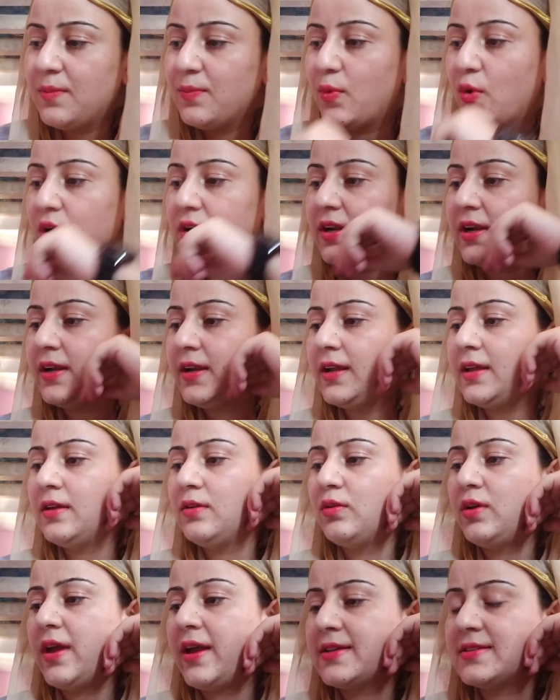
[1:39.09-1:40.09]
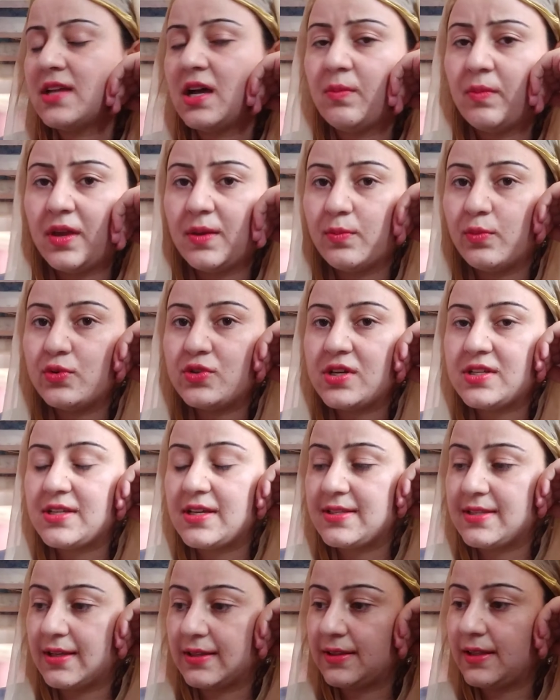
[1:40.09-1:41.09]
इम्पॉर्टेंट है क्योंकि एग्जाम में पूछा
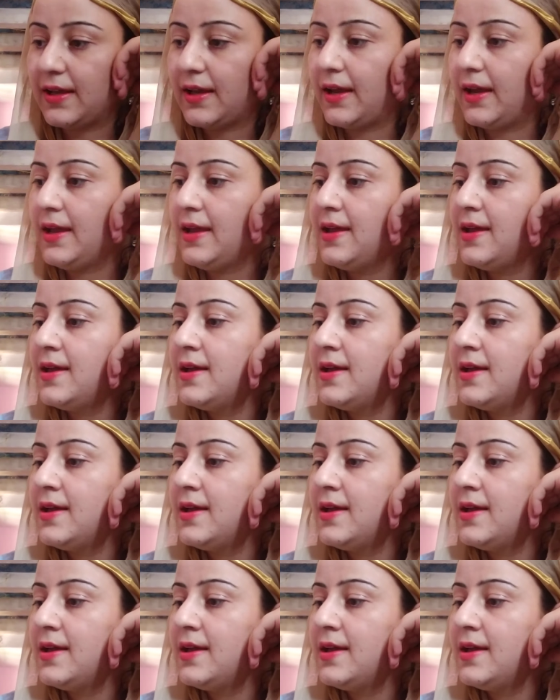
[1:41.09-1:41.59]
जा सकता है